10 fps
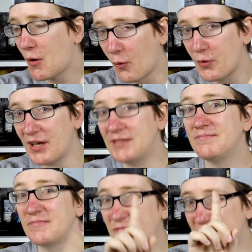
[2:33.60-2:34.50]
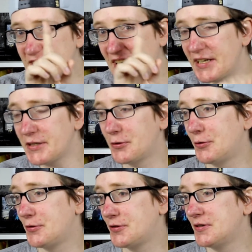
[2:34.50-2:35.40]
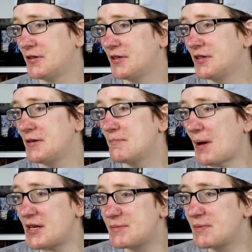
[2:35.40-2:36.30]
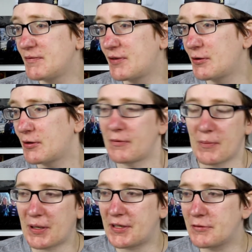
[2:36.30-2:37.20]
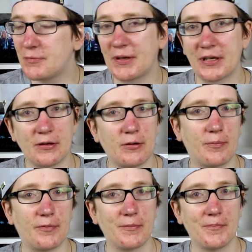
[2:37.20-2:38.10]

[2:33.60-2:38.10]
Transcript: Oder was sein könnte, Ballspielen verloren. Warum hat der Typ dann keinen Kopf?